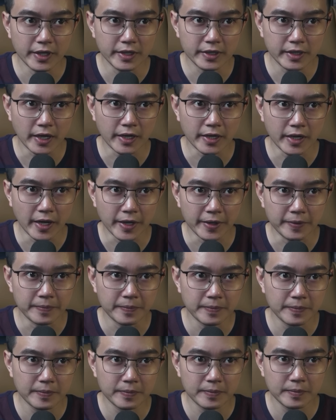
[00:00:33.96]
thành này
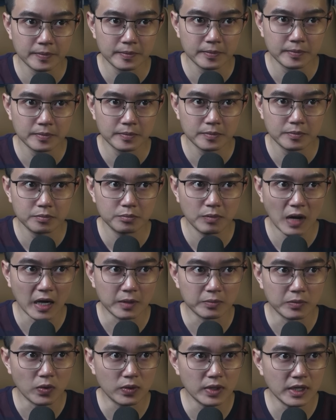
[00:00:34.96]
bằng
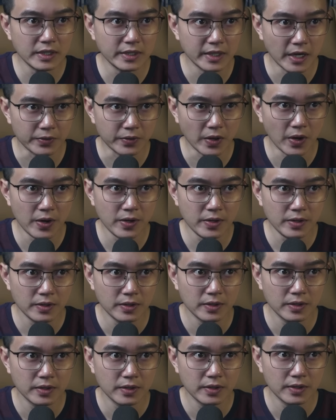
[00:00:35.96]
một cách nào đó
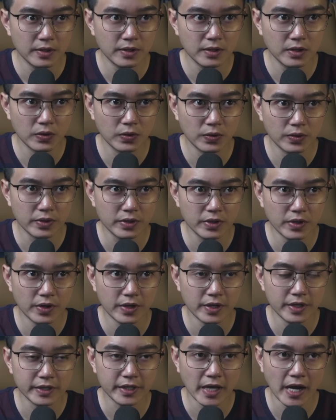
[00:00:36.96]
luôn cho
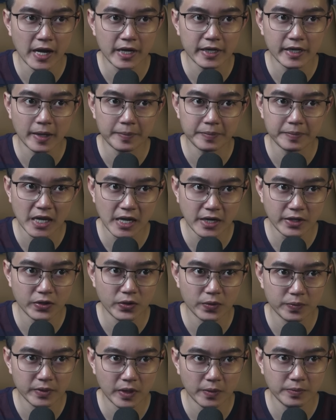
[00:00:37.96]
người ta cảm giác
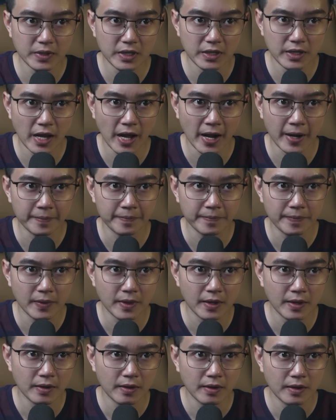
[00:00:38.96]
nôn nóng đến lạ.
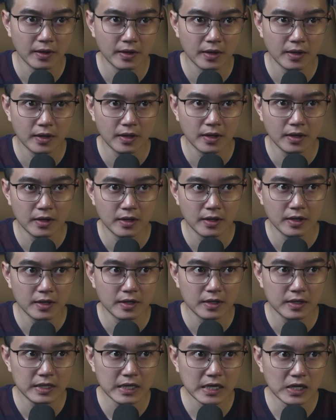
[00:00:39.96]

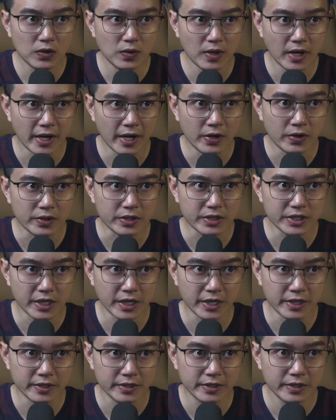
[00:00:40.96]
Chắc có lẽ họ
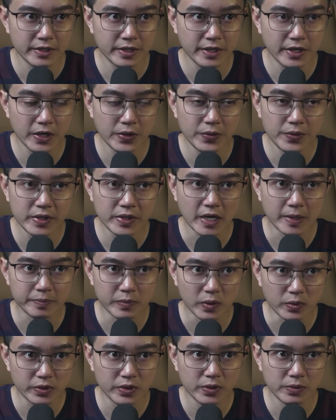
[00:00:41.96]
sợ nếu chậm
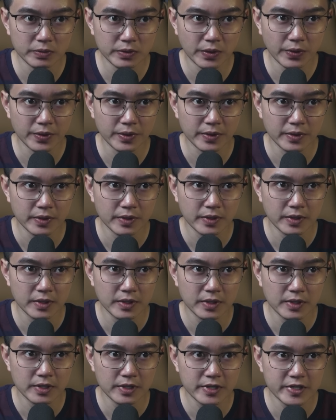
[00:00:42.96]
một chút thôi
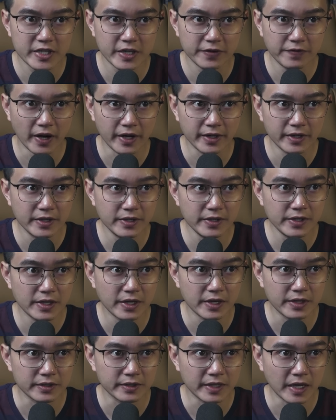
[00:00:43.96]
sẽ phải đứng
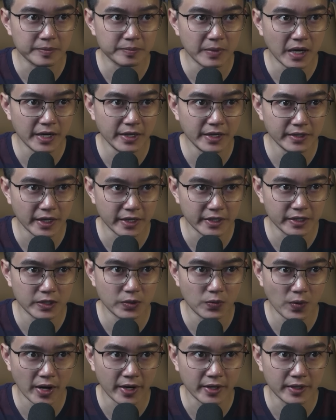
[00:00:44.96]
chờ thang máy tại cơ
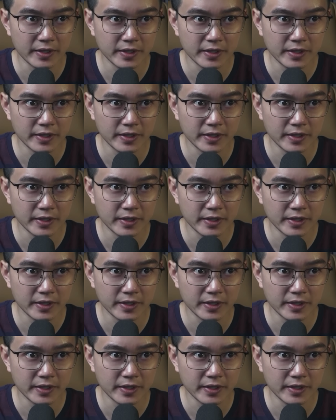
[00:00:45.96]
quan,